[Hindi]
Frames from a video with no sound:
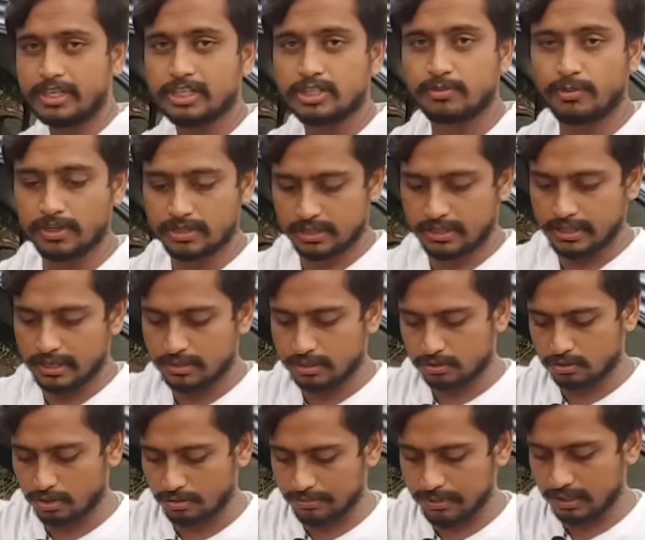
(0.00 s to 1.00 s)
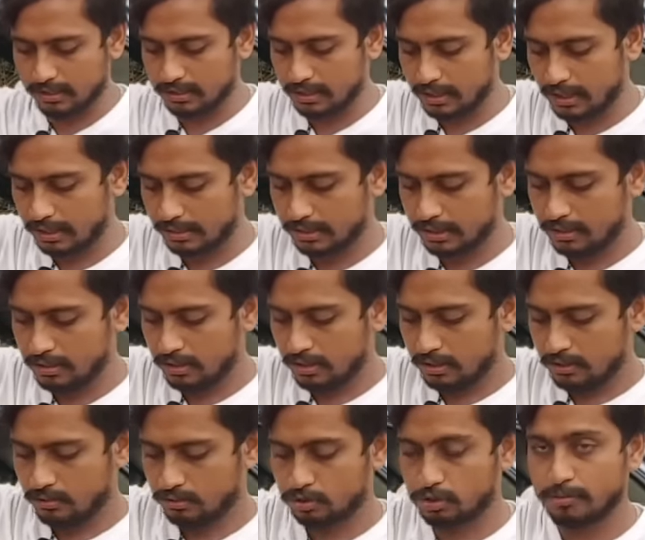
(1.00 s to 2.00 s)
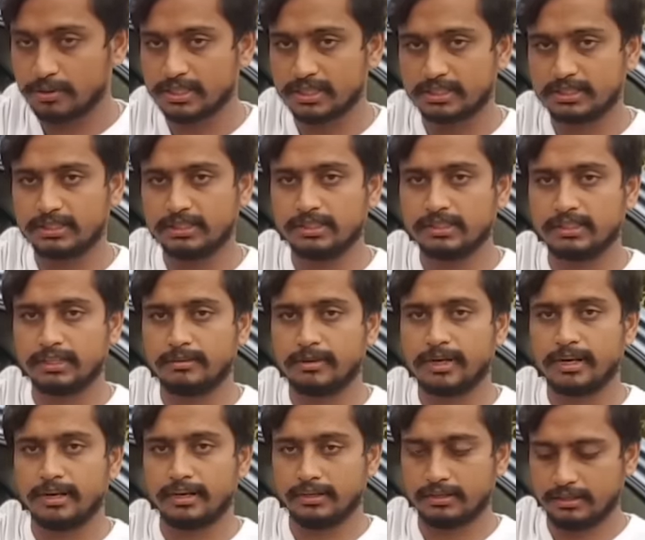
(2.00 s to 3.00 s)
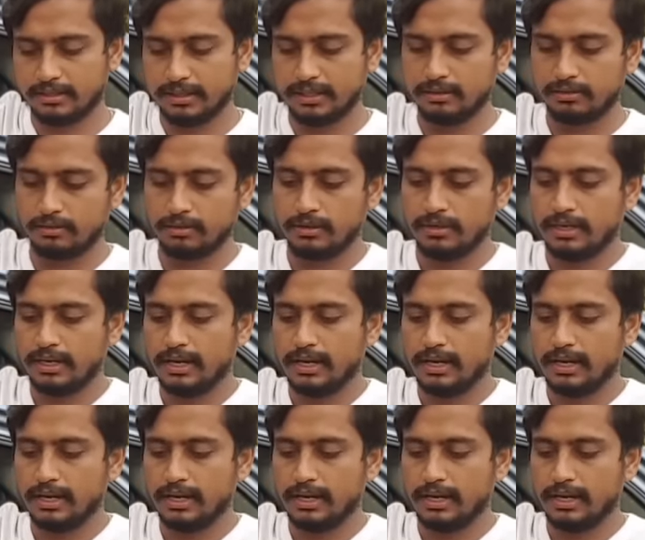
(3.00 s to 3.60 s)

ये स्पंज लिया इसको अभी अंदर डाल के उसको बस ऐसा ऐसा दबाना है ये देखो